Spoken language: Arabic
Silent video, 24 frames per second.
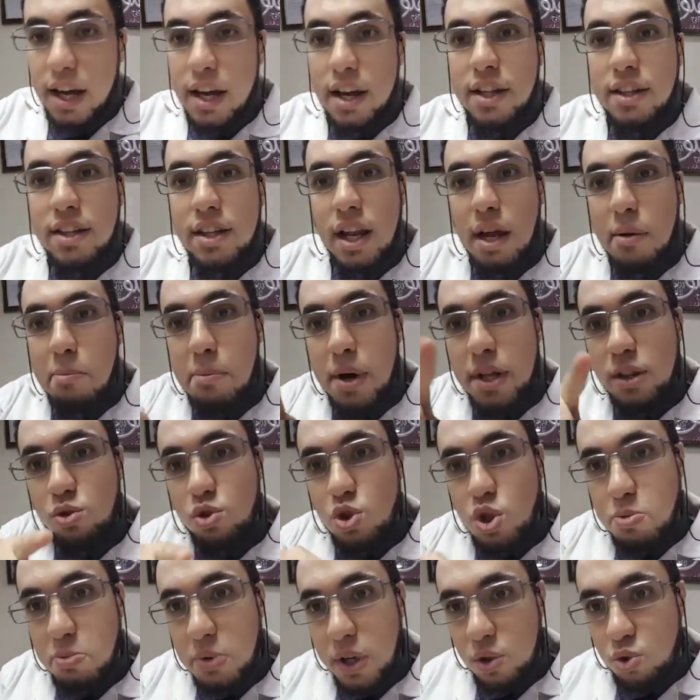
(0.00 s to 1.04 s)
ان لما
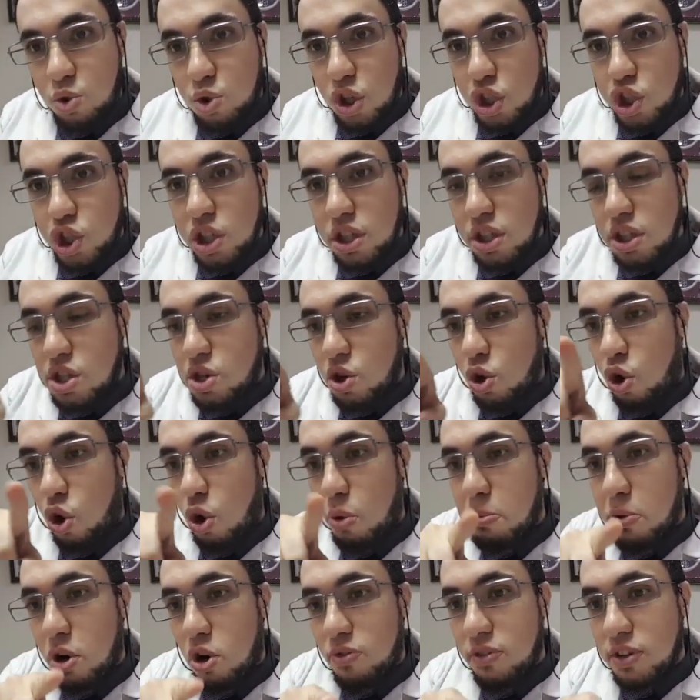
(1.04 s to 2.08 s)
انتوا سمعتوا تشخيص
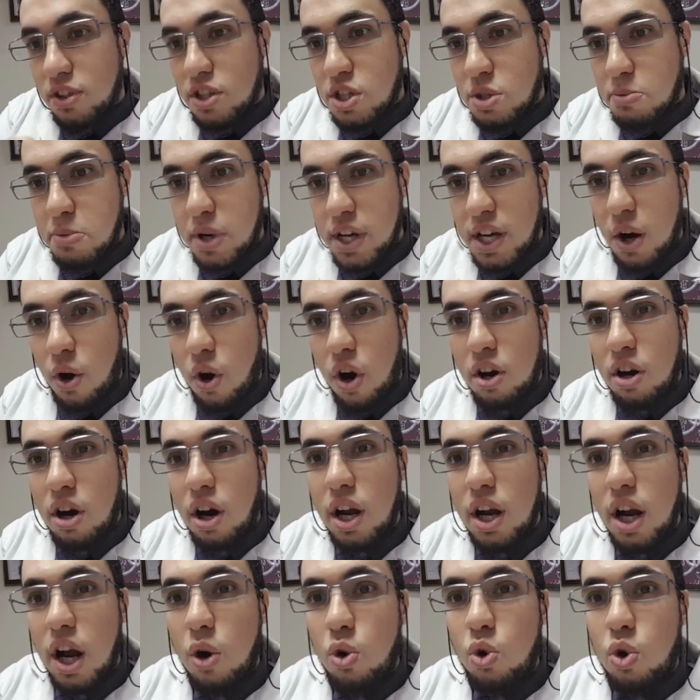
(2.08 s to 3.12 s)
الحمى الروماتيزميه
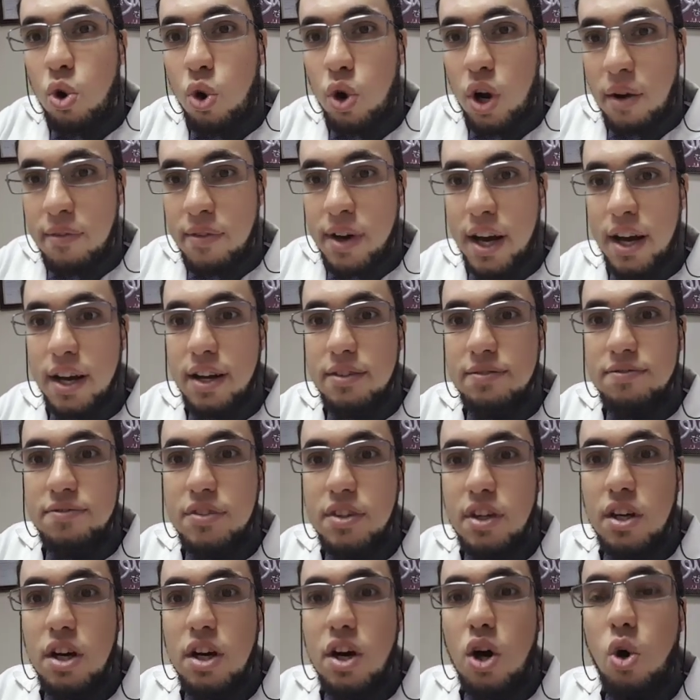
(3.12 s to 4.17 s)
وقاله العلماء
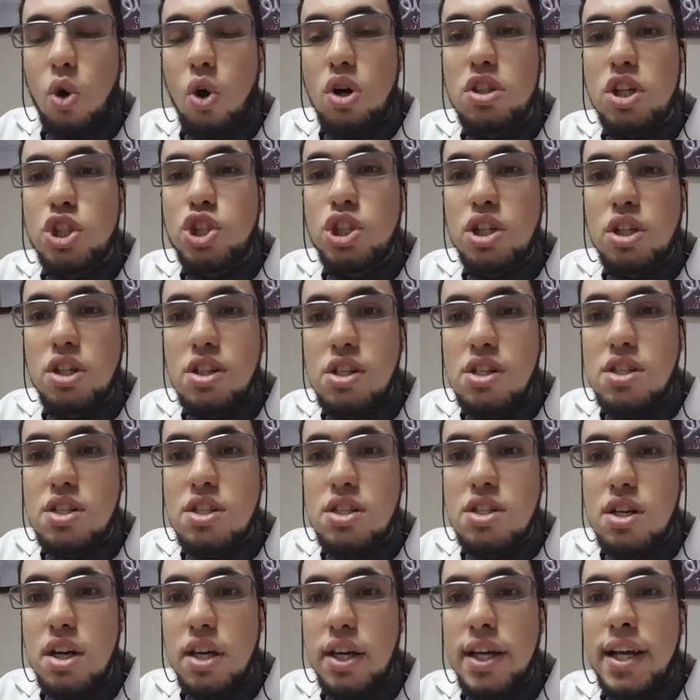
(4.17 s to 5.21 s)
هو
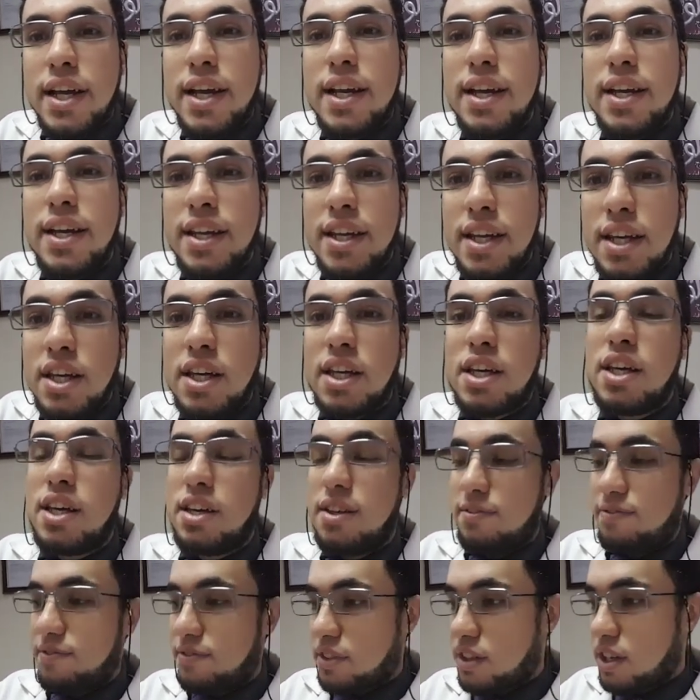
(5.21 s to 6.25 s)
تشخيص اكلينيكي
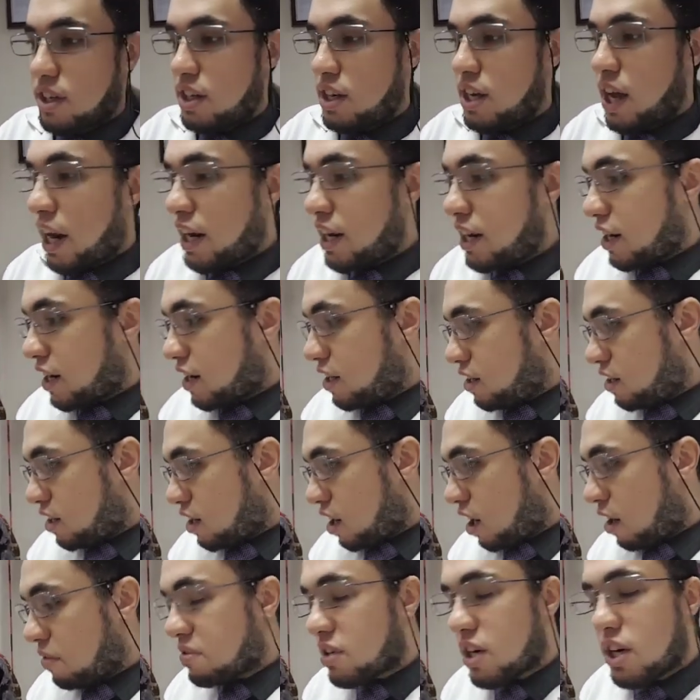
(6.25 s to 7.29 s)
يعني ايه اكلينيكي
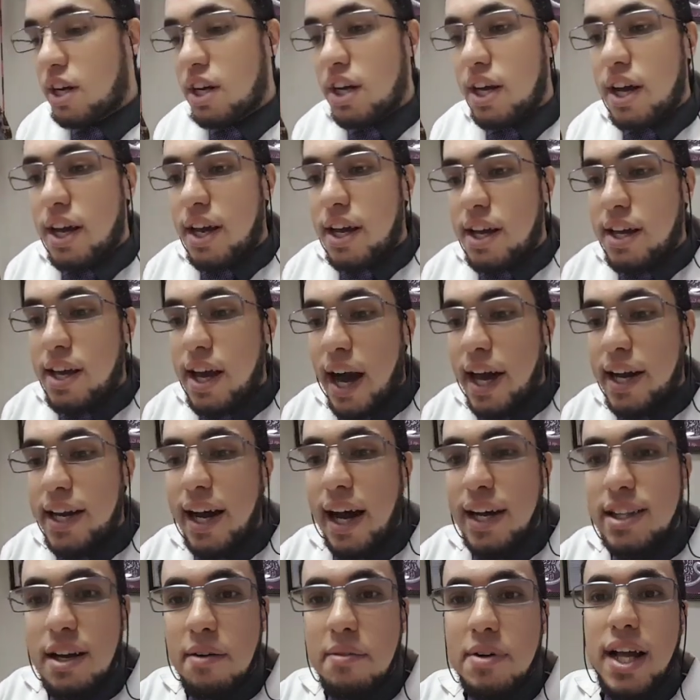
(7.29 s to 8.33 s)
يا عمرو يعني
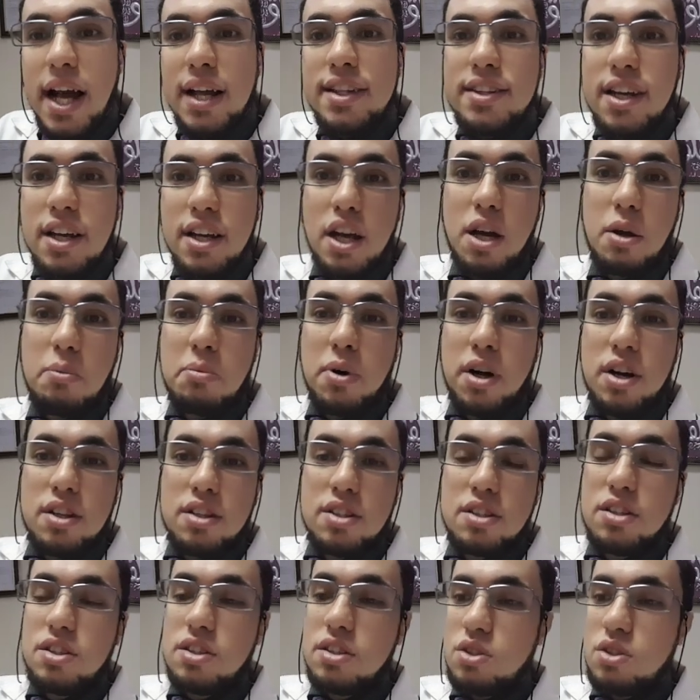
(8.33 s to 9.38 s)
يعتمد على التاريخ المرضي